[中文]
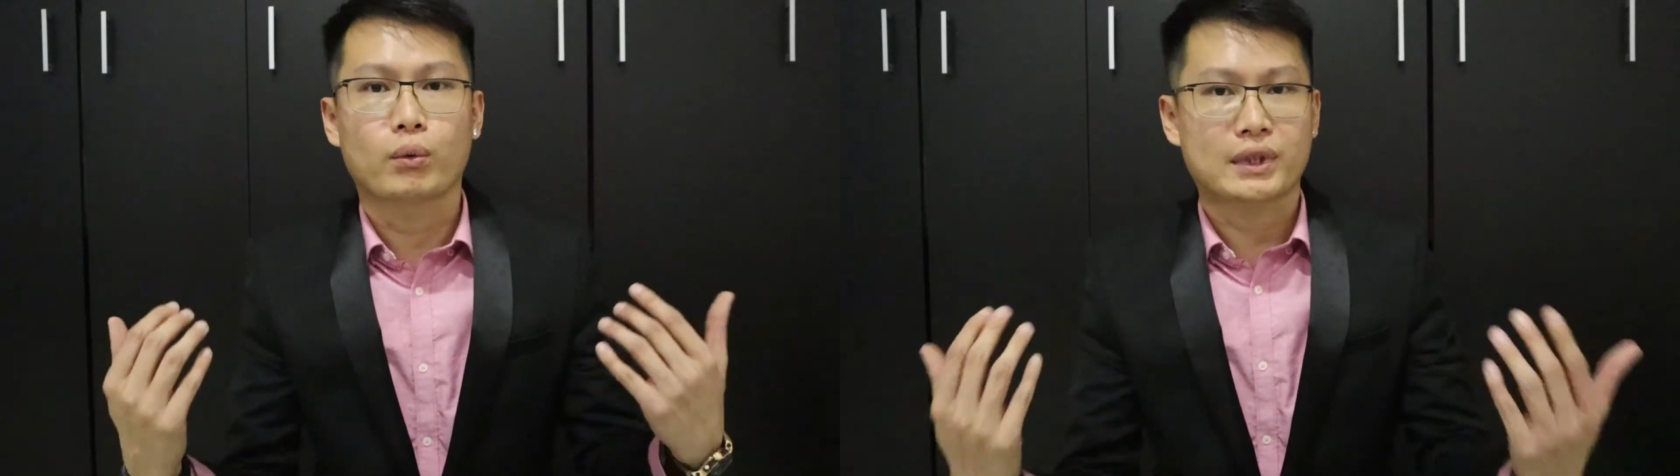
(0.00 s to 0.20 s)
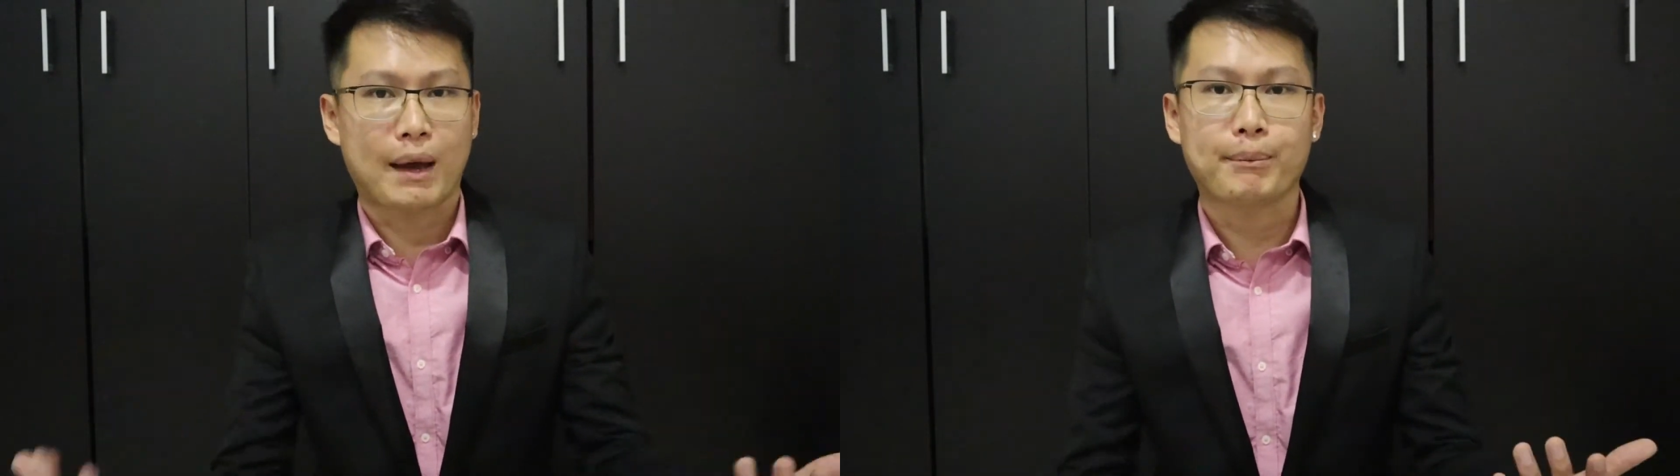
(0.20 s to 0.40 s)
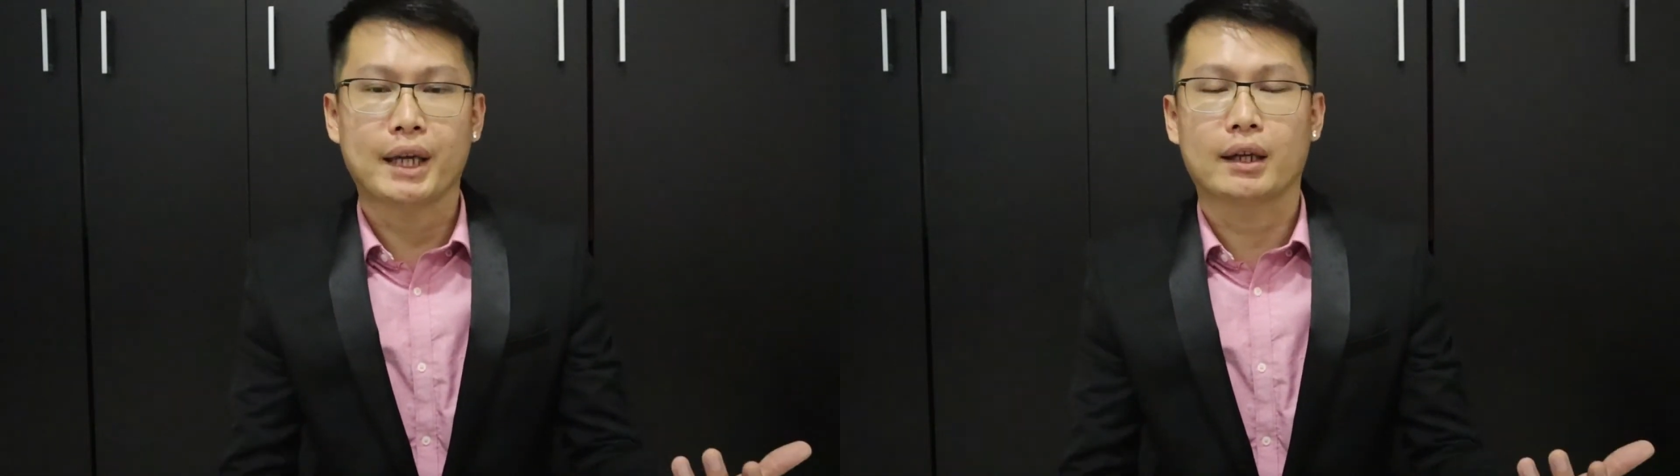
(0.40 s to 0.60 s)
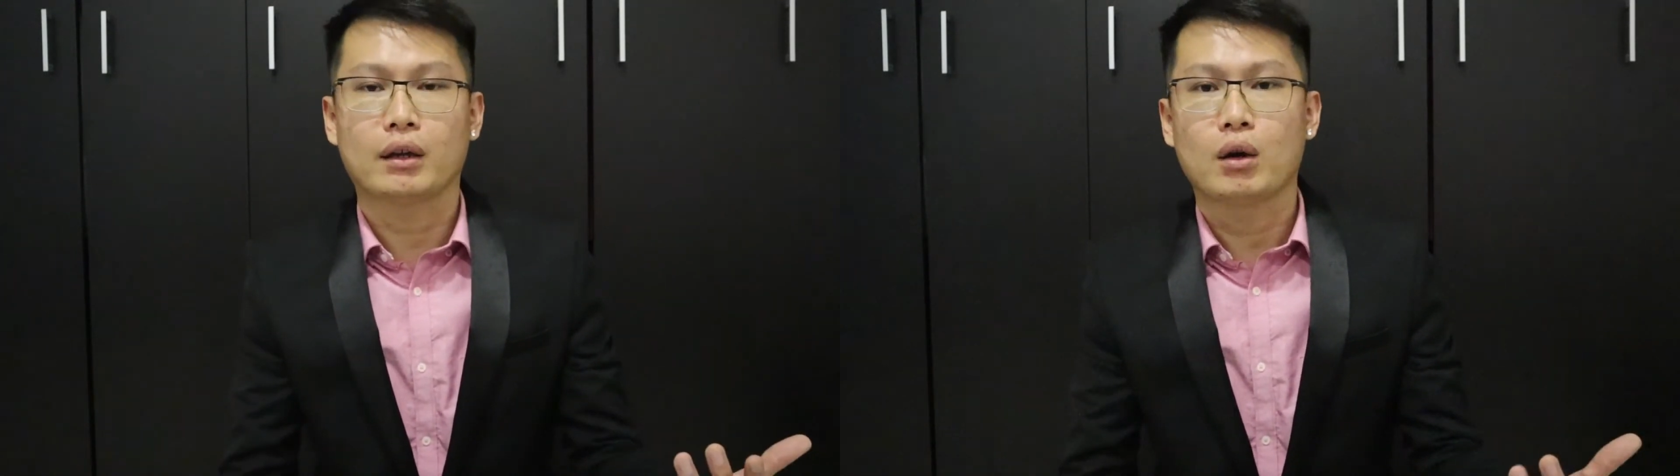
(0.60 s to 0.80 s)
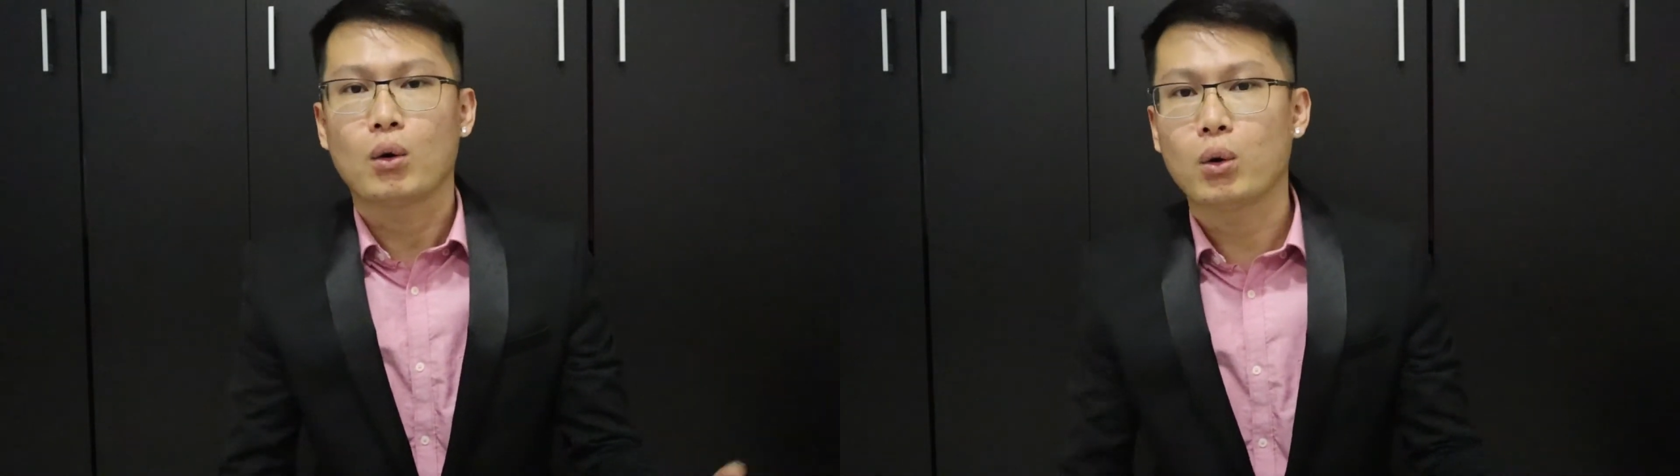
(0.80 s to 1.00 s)
产品
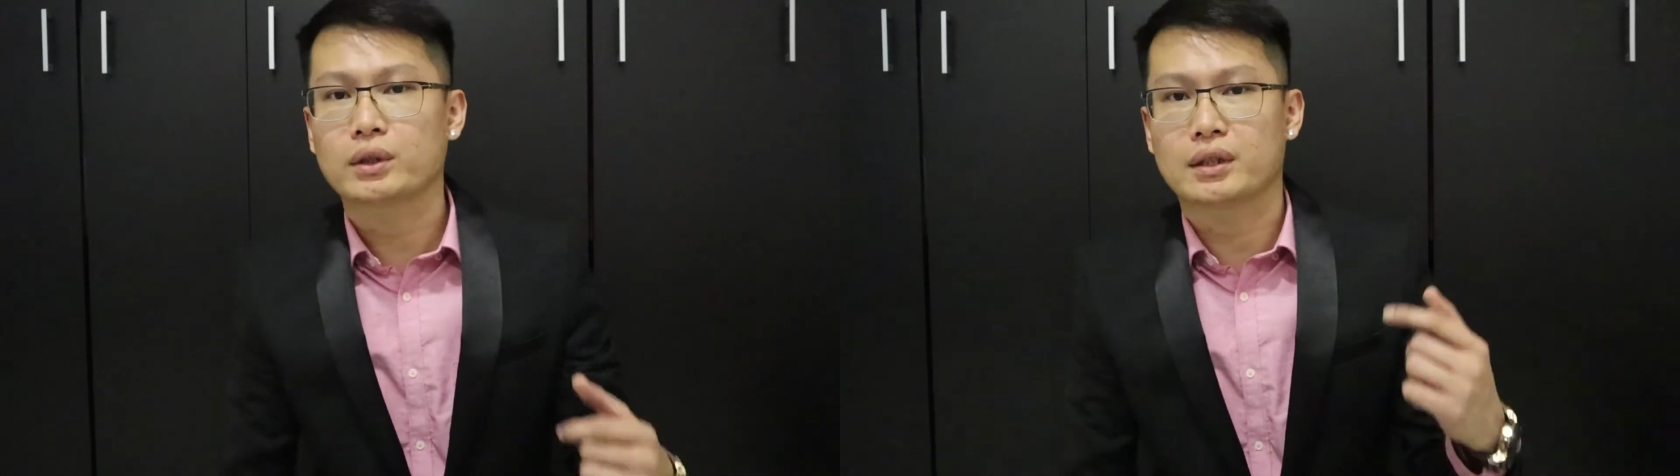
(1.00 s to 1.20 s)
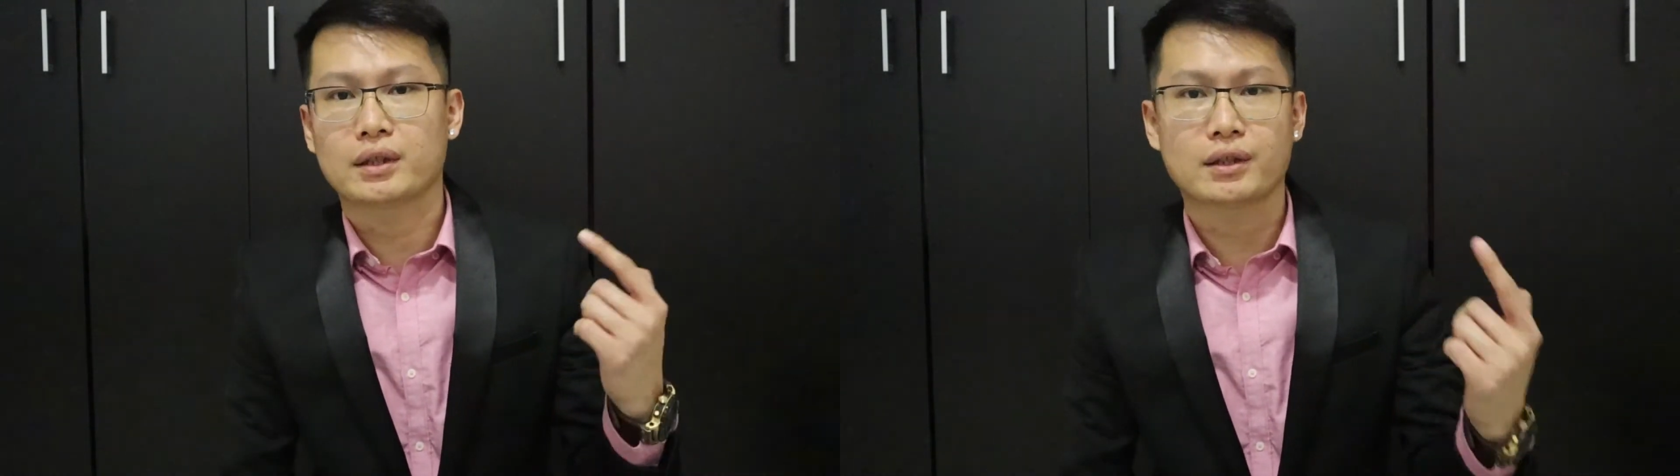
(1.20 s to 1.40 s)
或者是